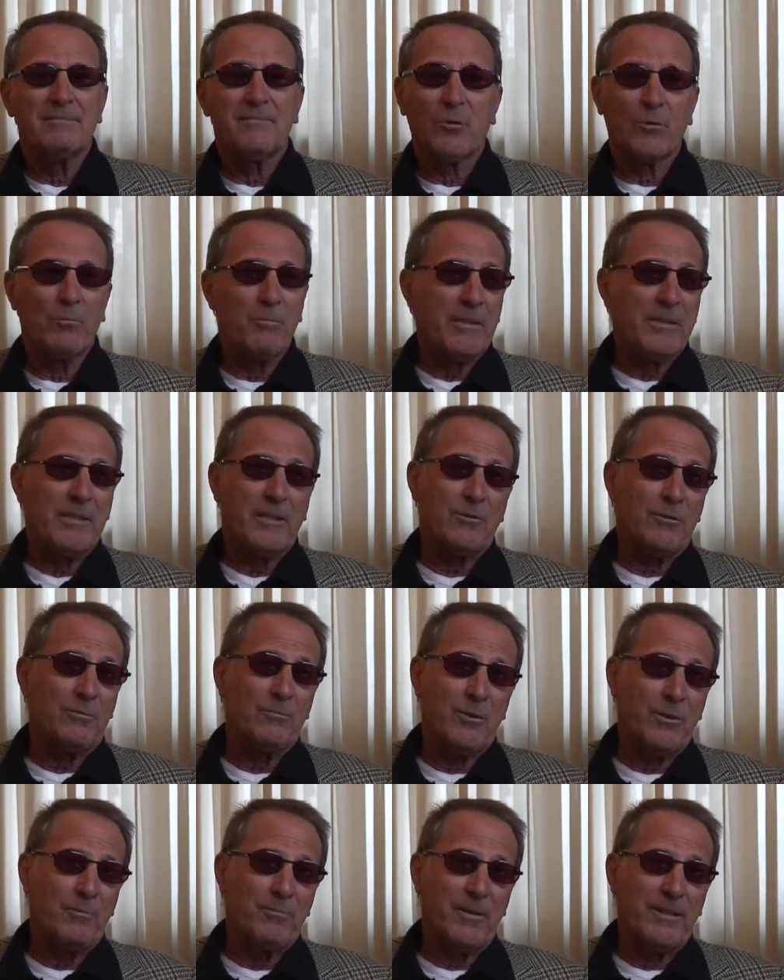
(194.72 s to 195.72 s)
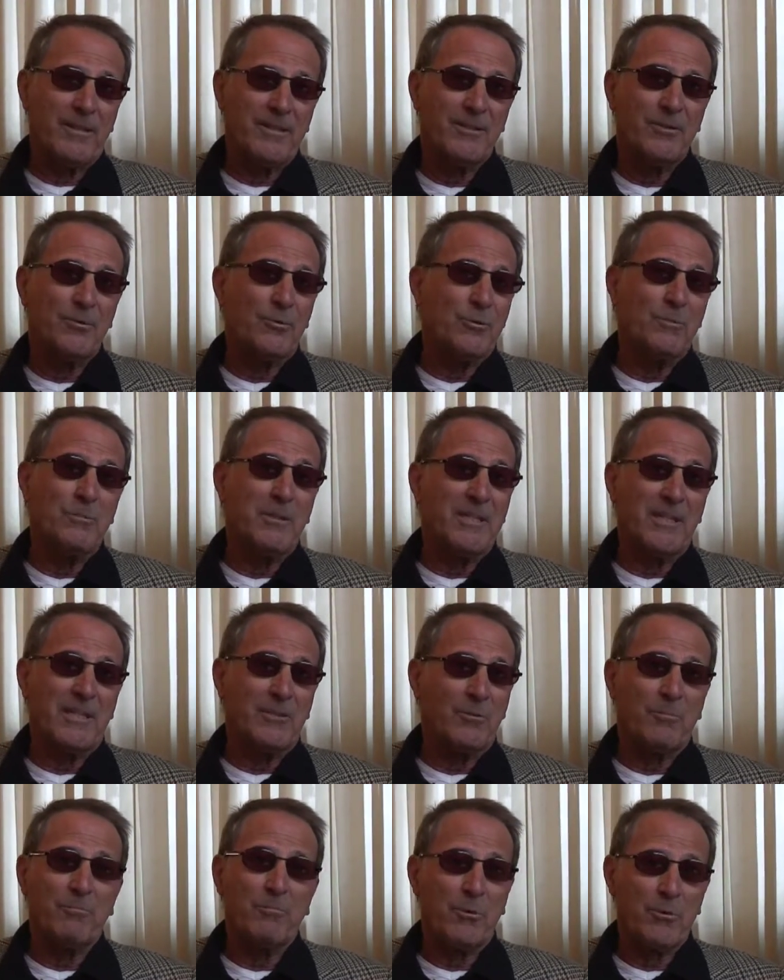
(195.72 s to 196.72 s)
completato da Boniperti, io l'ho
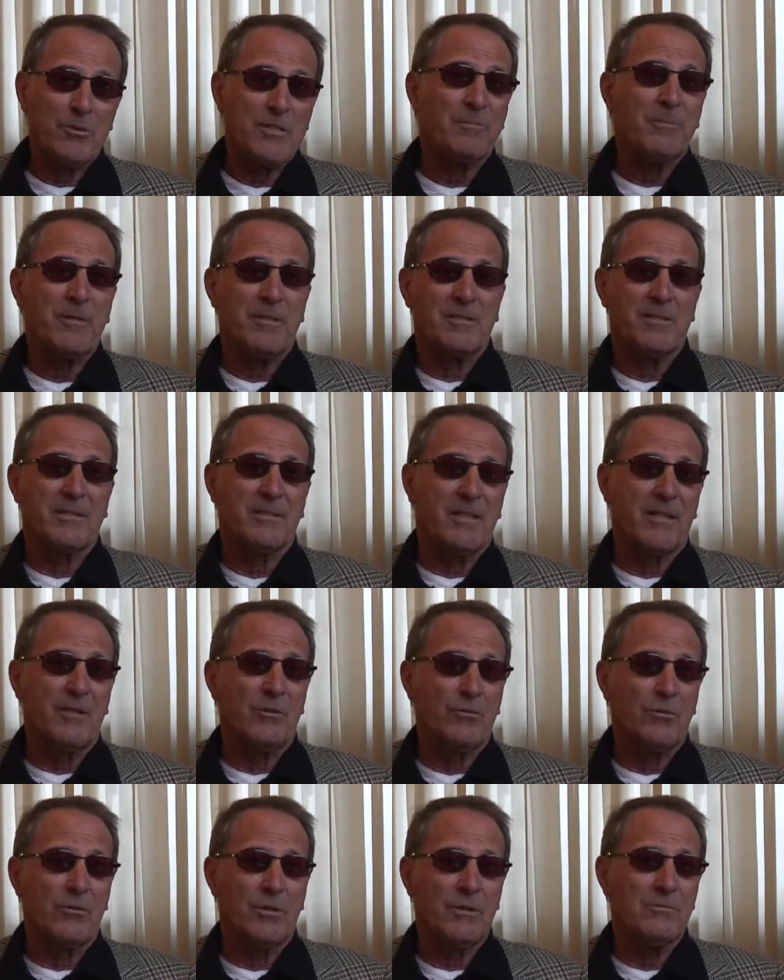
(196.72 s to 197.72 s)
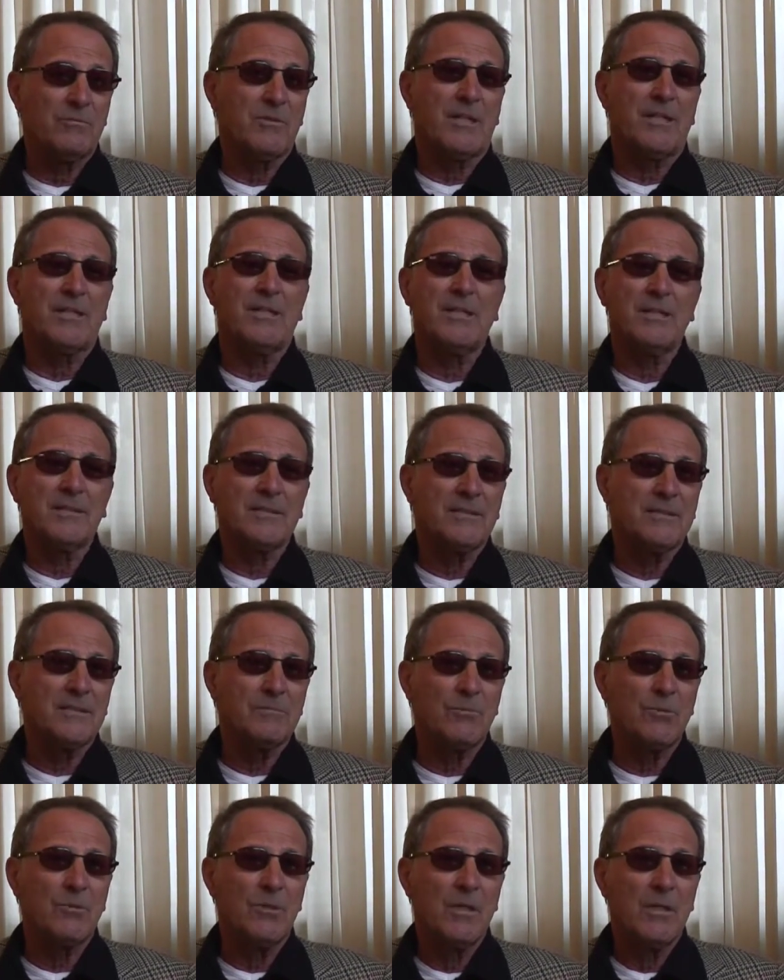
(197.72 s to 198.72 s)
dimenticato apposta per esaltarlo ora. Un la,
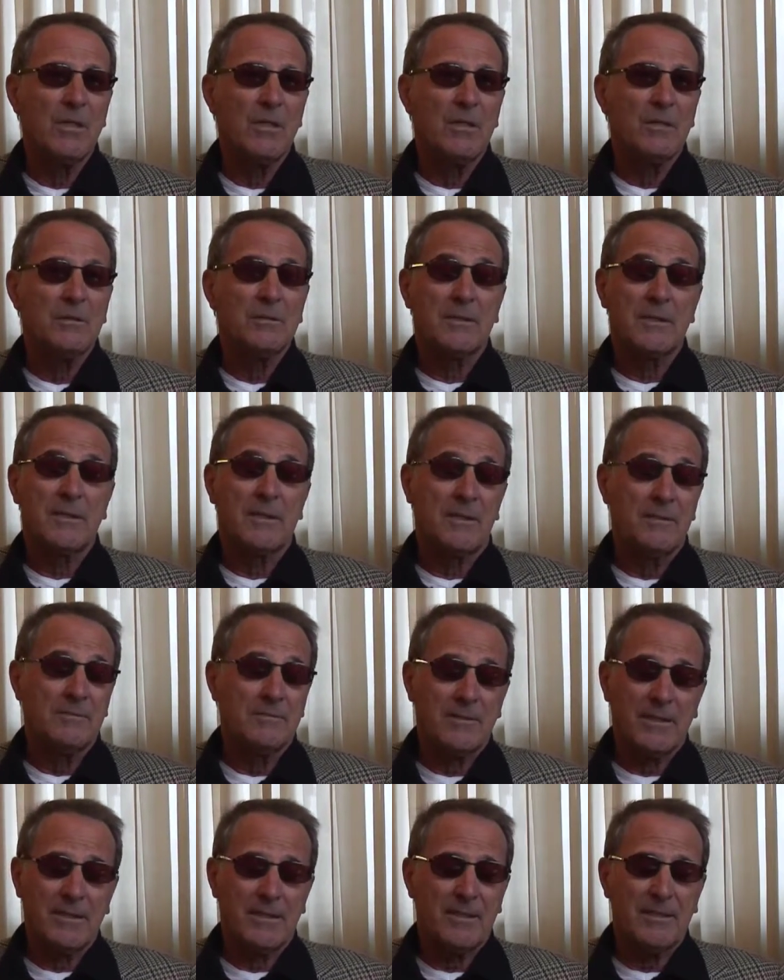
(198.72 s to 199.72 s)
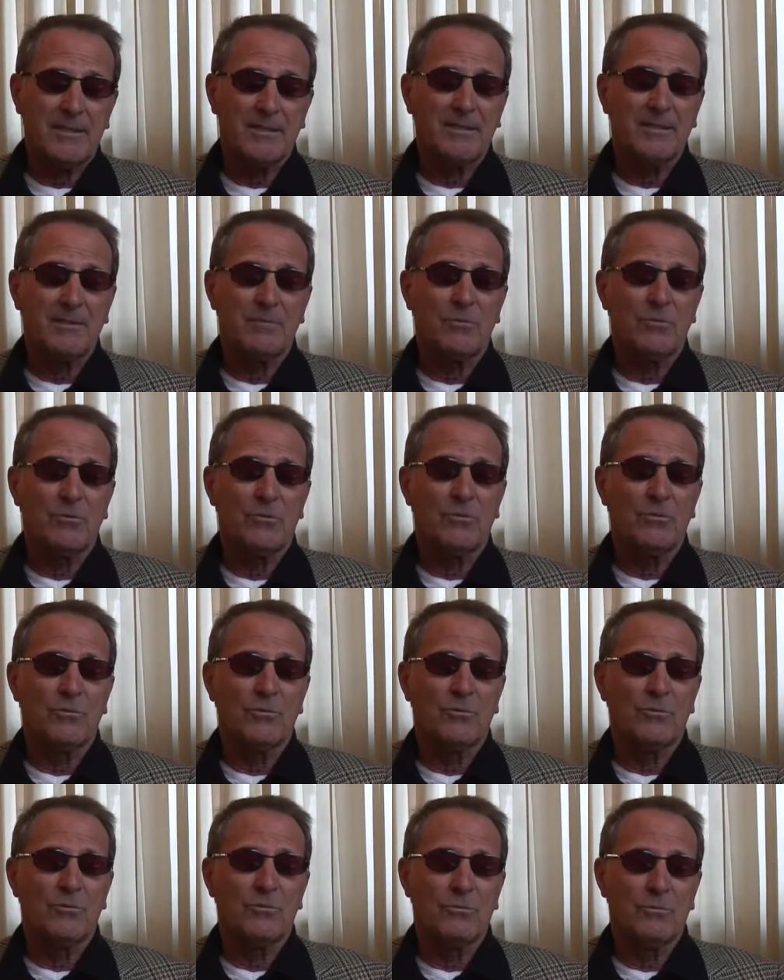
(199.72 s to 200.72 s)
ciliegina, no, come sì, si dice. Un
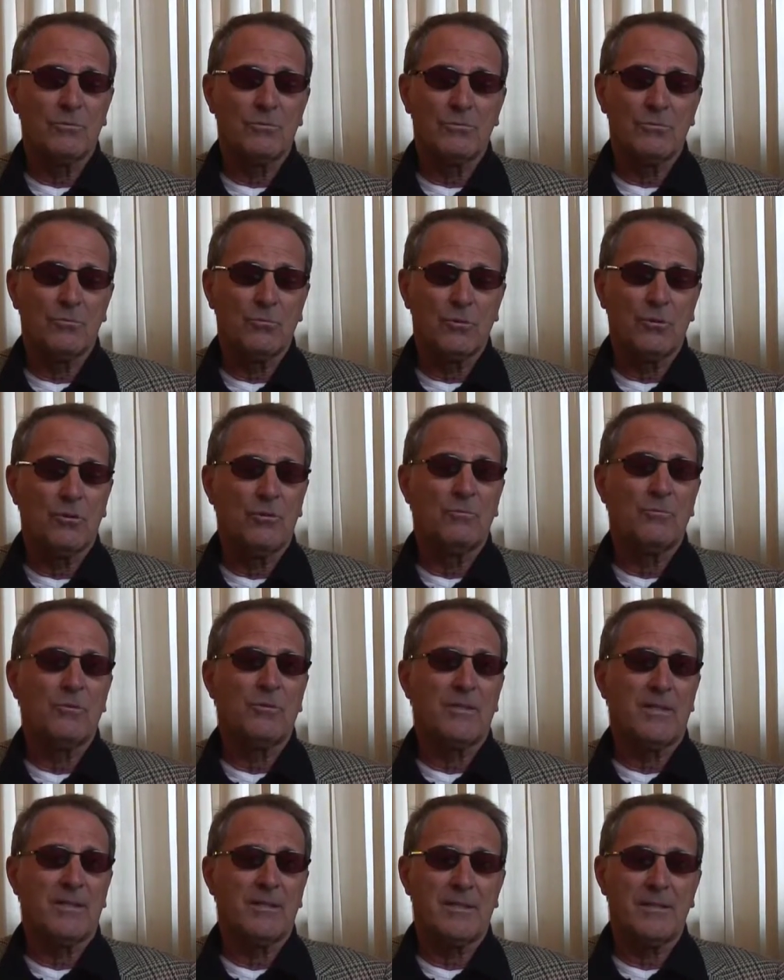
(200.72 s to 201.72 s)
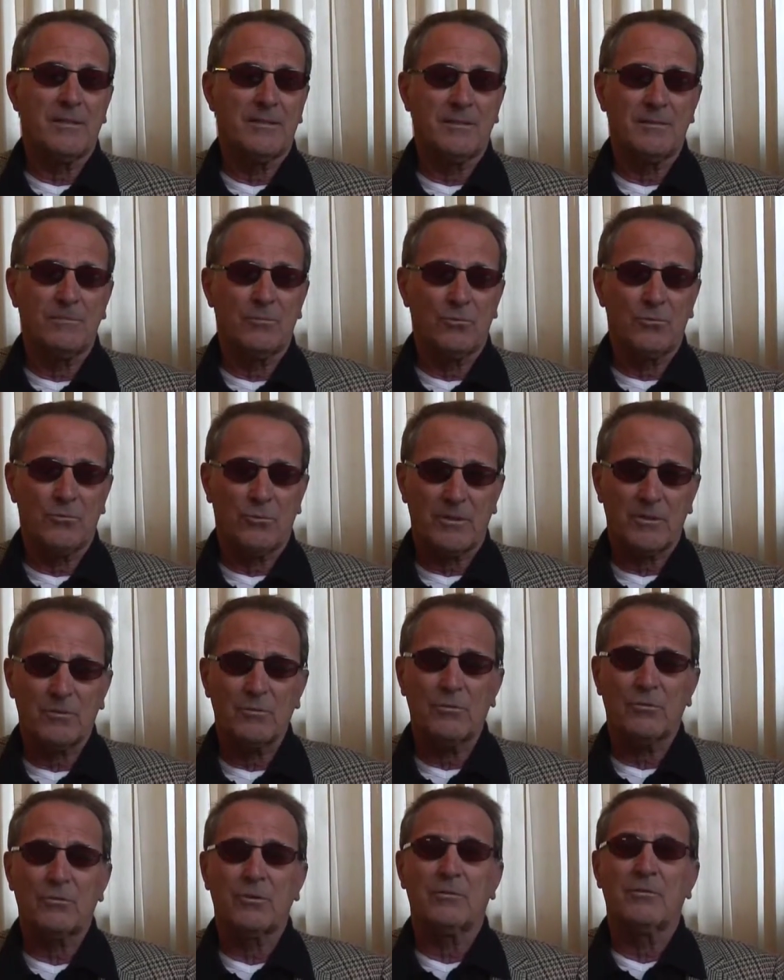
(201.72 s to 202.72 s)
grandissimo uomo, un grandissimo
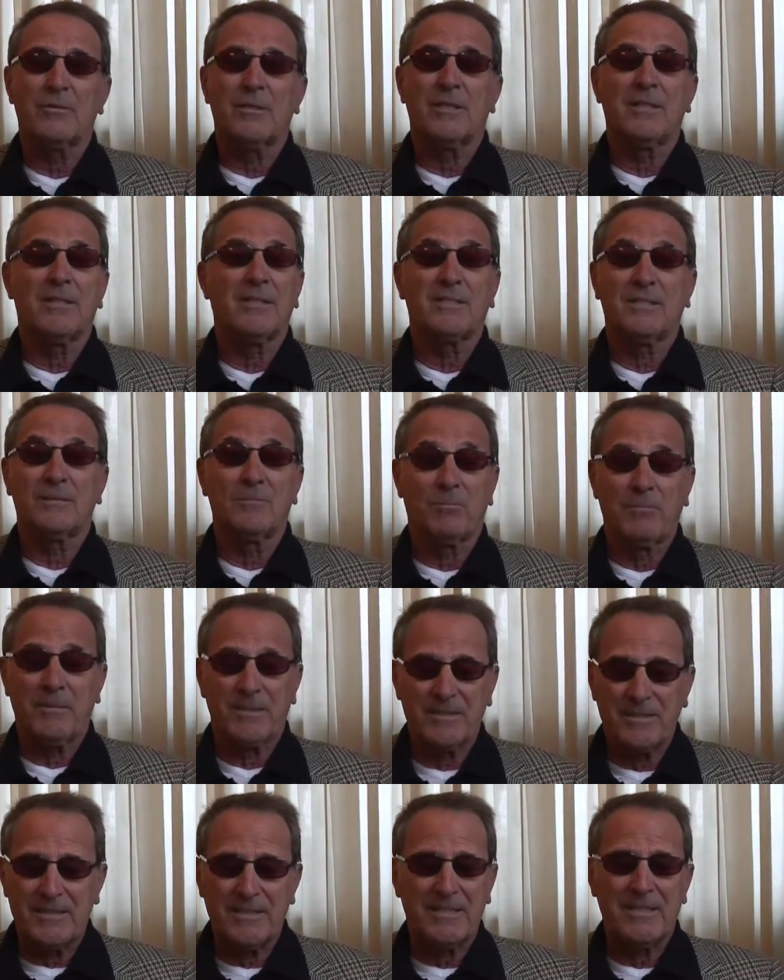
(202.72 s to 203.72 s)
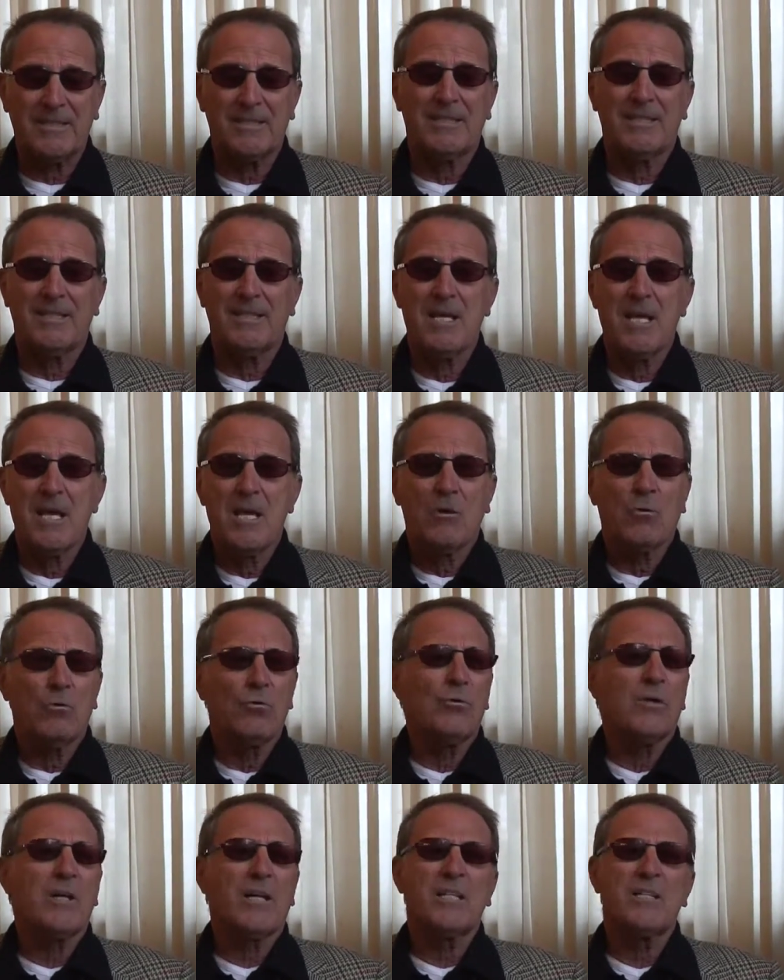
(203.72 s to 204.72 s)
giocatore, un grandissimo presidente, con
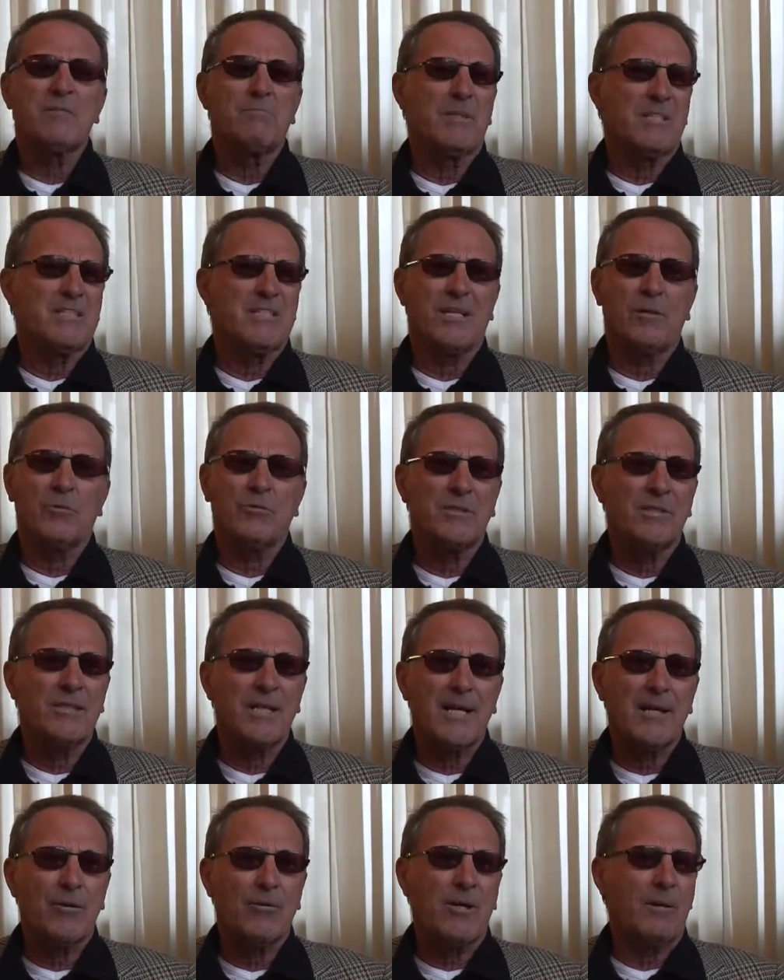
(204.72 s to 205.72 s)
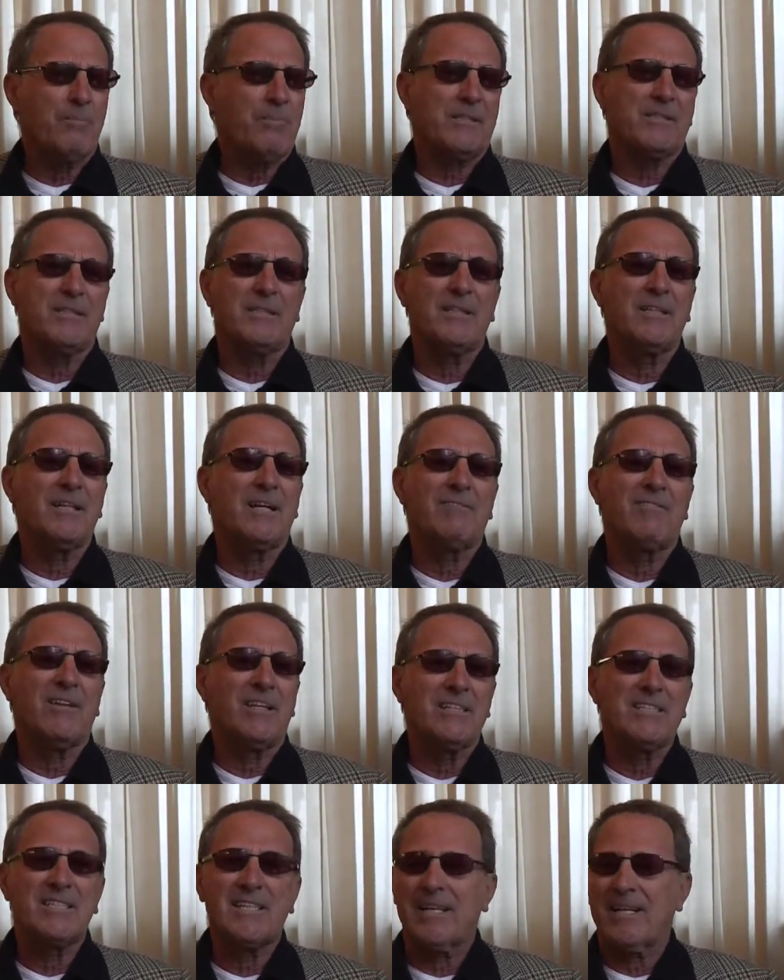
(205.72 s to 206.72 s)
un carisma straordinario, capace di
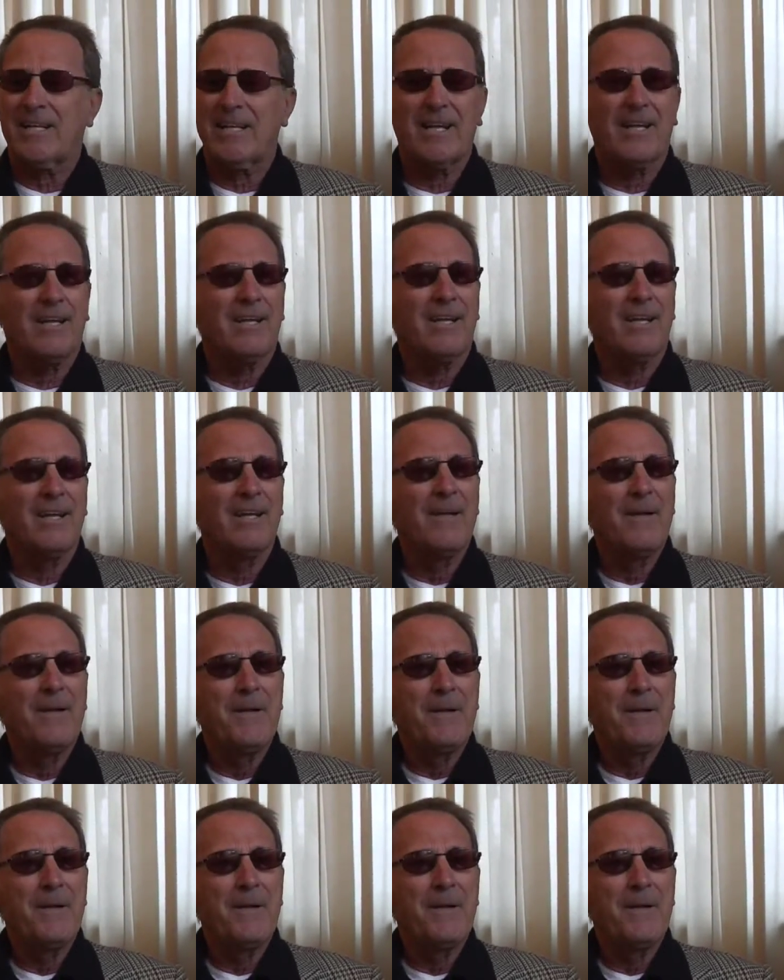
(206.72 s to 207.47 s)
galvanizzare anche,